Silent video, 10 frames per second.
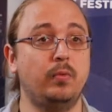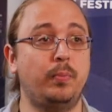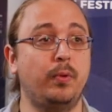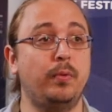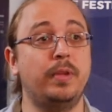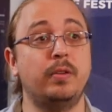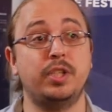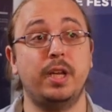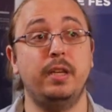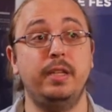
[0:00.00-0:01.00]
ou peut
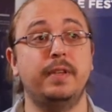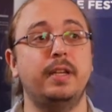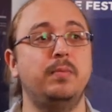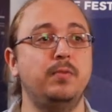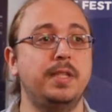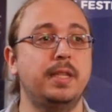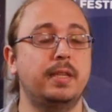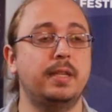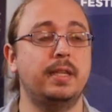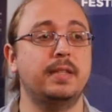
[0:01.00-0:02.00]
mélanger un livre et de la
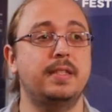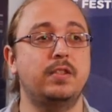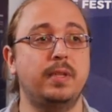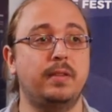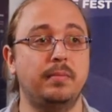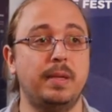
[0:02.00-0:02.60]
musique et ainsi de suite.